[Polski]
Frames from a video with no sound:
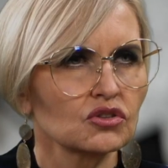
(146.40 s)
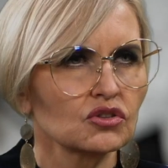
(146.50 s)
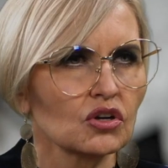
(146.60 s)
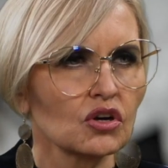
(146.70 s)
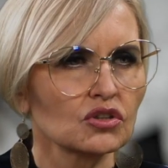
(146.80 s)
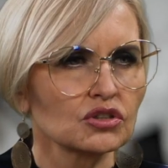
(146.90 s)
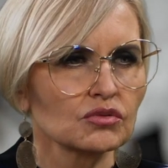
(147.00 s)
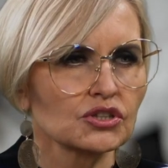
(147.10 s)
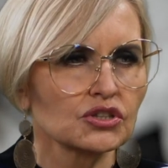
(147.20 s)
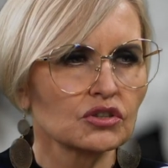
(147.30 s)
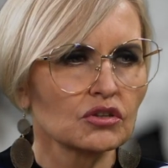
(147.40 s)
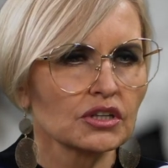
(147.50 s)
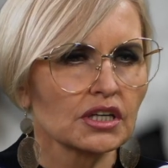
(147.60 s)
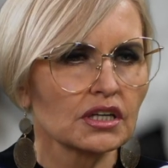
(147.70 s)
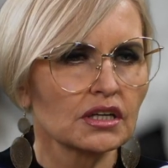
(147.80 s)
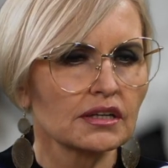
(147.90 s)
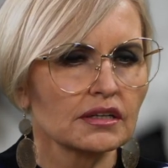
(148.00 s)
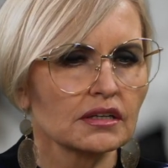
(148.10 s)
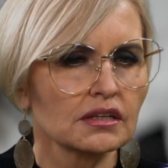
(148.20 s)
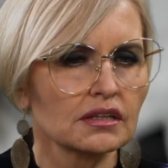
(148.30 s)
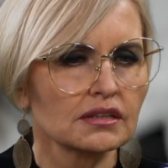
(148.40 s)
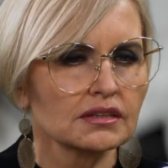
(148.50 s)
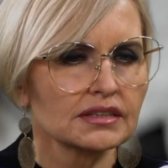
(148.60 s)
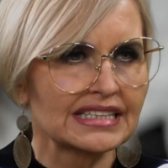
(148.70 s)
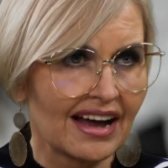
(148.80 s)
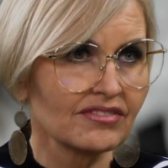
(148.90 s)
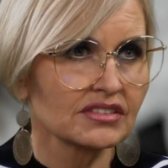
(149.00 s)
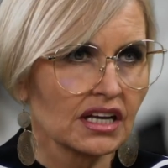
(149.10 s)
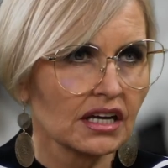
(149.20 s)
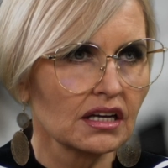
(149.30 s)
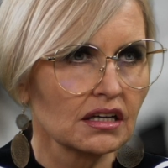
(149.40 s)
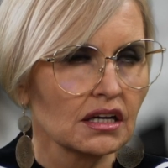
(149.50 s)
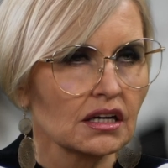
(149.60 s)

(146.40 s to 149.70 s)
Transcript: To są historie y, dawne,